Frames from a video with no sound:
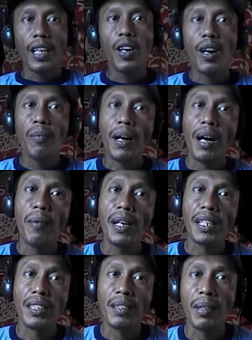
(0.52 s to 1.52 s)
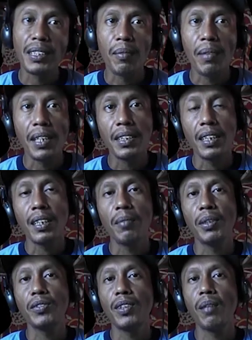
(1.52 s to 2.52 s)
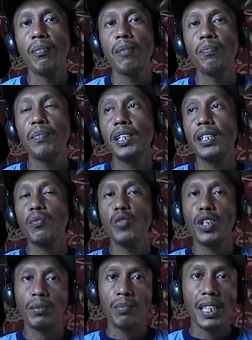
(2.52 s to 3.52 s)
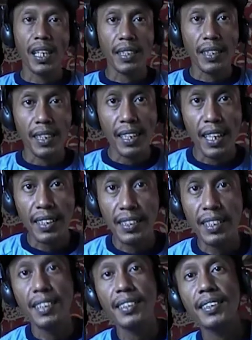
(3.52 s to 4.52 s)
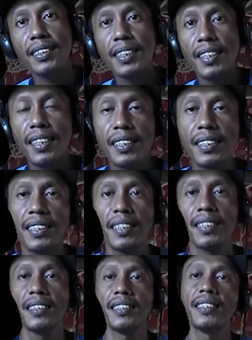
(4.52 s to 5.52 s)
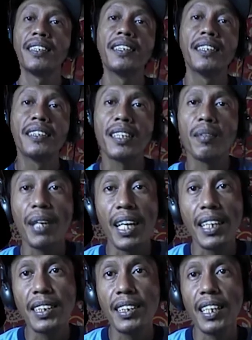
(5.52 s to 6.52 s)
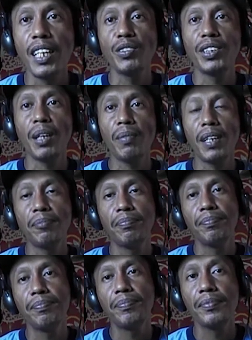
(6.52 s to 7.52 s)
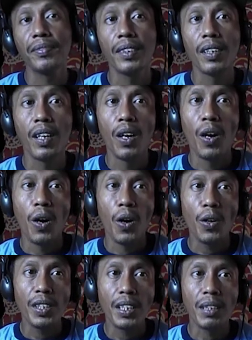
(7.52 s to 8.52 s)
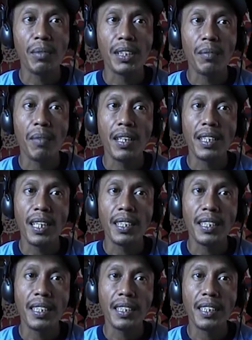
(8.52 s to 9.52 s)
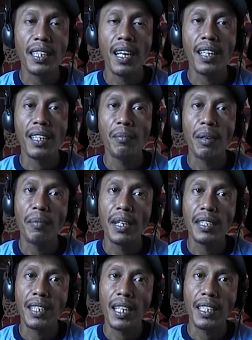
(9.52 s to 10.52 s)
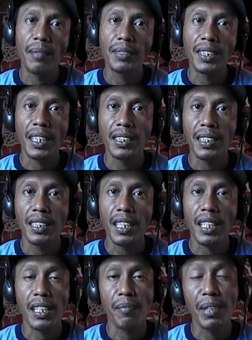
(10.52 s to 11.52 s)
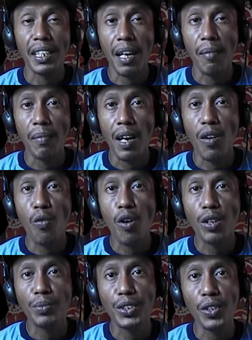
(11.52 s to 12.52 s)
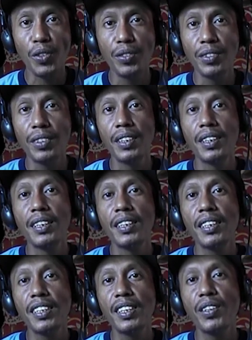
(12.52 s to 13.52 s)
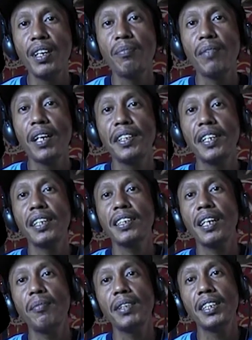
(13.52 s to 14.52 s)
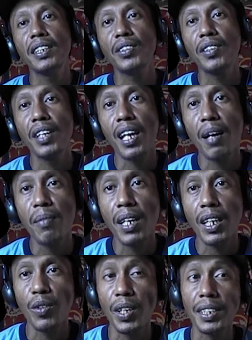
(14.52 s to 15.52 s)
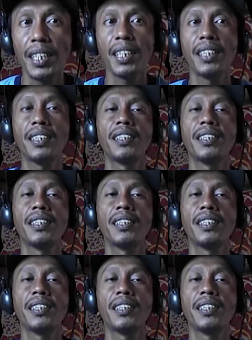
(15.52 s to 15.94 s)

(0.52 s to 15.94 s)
Halo apa kabar teman-teman yang kebetulan mampir buat melihat-lihat isi channel ini Terima kasih saya ucapkan Oh ya teman-teman kali ini saya akan memainkan game cacing yang bernama Warm Zone Iyo yang mana game ini sudah lama keluarnya